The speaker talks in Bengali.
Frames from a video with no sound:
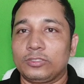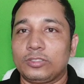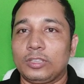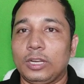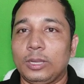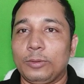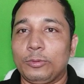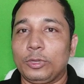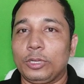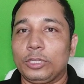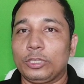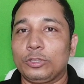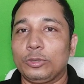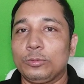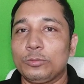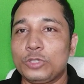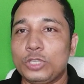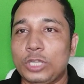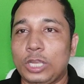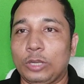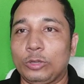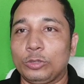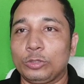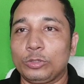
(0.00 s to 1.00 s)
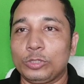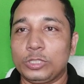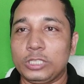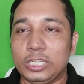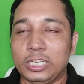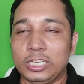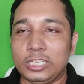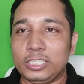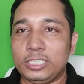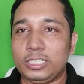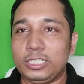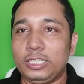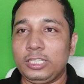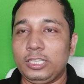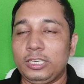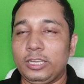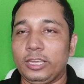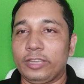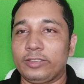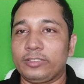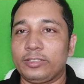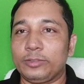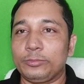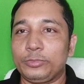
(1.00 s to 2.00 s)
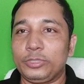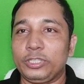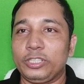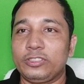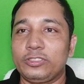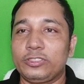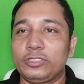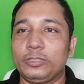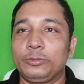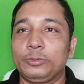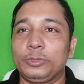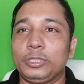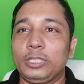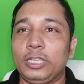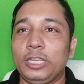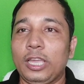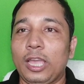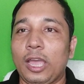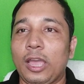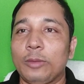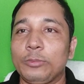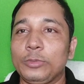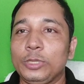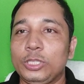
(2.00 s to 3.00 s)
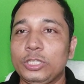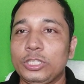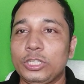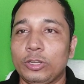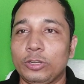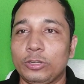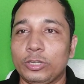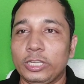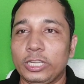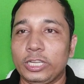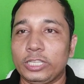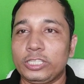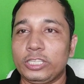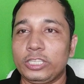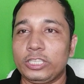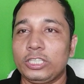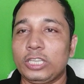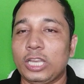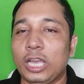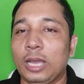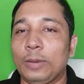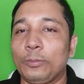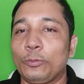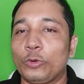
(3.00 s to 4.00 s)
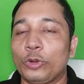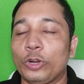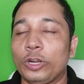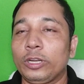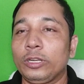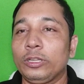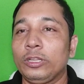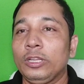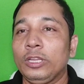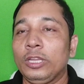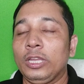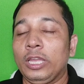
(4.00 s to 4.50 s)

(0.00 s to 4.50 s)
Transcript: সালাম আলাইকুম স্বাগত জানাচ্ছি এস এম টি এস টিভিতে আমি সঙ্গে আছি শাহাপরান